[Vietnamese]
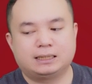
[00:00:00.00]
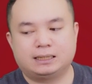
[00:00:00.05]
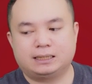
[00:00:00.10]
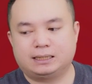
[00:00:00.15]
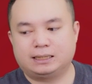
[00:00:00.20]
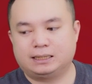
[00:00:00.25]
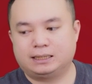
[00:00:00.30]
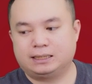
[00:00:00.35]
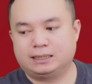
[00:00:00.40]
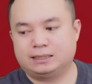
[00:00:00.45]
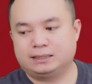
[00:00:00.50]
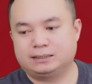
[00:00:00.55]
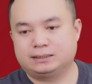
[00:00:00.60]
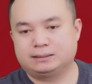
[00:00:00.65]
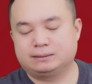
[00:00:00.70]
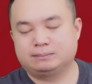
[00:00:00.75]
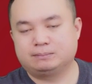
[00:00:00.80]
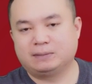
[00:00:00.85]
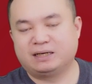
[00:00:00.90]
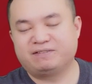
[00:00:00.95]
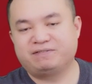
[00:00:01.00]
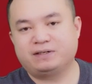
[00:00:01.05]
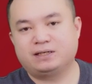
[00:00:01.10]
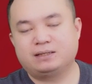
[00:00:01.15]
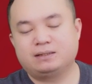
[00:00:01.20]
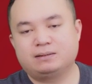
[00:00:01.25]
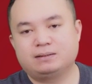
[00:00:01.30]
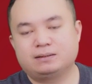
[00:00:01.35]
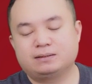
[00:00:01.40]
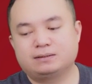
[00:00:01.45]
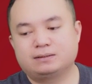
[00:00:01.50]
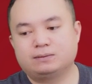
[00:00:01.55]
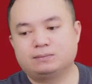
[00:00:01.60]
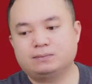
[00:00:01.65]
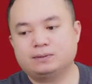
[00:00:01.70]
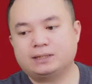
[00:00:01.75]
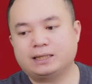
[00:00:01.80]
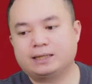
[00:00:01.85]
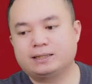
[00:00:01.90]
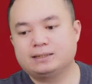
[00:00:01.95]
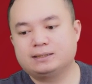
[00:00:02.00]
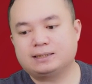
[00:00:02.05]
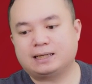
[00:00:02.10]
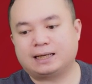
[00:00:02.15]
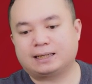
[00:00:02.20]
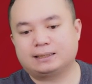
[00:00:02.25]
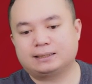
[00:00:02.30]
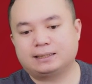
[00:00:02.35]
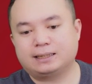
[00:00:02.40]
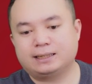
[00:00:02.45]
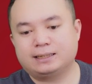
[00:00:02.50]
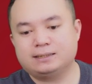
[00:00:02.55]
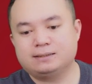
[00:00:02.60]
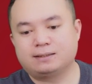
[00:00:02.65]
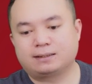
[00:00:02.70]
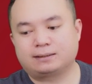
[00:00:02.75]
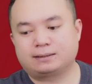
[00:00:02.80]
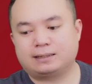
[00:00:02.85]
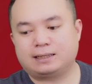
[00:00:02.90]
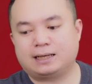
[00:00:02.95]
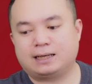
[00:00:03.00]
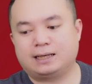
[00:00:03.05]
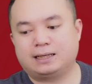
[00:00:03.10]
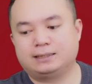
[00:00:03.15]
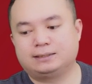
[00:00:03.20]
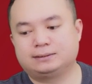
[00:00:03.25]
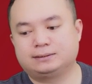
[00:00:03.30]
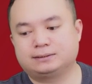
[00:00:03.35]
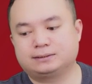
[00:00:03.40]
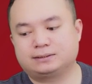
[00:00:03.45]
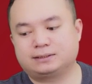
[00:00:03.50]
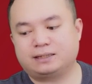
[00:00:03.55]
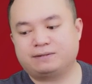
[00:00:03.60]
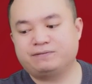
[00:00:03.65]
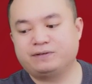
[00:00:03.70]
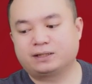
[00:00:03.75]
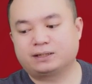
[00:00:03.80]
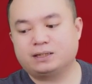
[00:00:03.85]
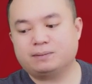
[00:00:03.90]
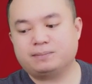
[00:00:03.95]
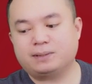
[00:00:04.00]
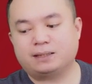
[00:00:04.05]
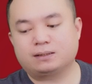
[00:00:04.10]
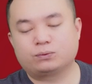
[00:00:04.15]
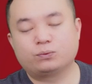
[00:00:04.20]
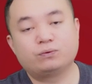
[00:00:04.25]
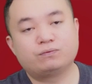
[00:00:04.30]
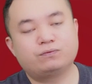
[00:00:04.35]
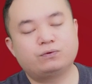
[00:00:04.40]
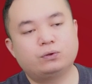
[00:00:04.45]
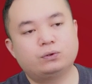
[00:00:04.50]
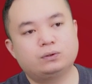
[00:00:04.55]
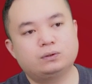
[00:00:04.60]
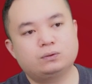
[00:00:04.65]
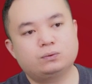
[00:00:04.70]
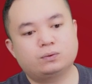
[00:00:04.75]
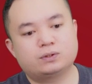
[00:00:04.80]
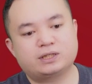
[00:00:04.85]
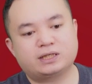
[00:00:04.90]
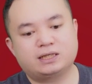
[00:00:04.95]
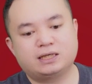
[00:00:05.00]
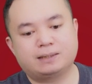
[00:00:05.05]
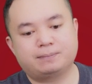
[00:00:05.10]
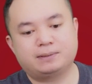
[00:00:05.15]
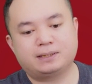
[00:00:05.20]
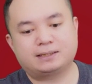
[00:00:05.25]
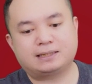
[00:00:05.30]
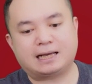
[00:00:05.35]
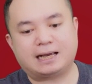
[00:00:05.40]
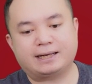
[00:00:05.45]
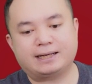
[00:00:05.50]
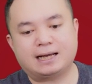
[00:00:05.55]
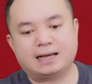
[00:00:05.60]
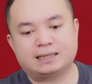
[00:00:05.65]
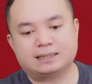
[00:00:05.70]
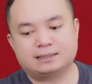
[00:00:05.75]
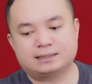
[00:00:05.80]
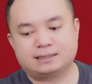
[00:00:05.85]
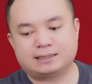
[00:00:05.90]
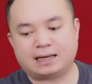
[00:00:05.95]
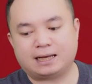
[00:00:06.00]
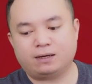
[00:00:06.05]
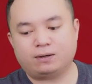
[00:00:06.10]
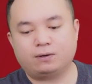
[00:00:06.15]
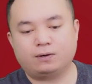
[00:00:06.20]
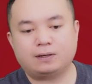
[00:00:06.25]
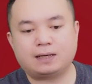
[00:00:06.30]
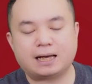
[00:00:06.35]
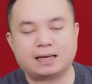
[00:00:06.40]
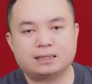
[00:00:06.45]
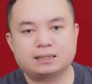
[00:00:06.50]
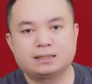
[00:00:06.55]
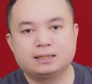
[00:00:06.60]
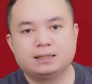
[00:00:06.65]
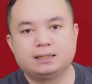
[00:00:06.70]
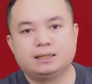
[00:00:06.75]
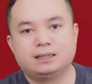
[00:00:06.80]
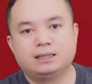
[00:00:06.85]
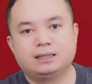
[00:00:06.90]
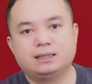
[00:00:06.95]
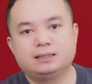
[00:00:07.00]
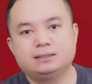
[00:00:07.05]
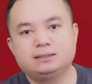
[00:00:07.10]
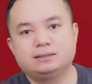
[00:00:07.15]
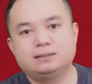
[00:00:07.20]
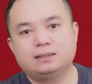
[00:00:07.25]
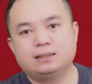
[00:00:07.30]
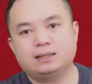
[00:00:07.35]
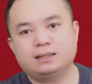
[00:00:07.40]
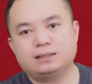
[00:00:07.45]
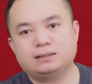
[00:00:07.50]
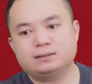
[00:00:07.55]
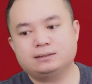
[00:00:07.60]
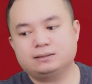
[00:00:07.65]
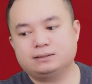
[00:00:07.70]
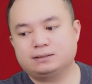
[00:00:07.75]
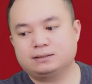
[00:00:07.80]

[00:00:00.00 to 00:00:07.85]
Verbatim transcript: À, bởi vì cũng có thể đơn giản thấy được là cái việc tiếp cận nguồn vốn của doanh nghiệp hiện tại đang khá là khó khăn hơn nữa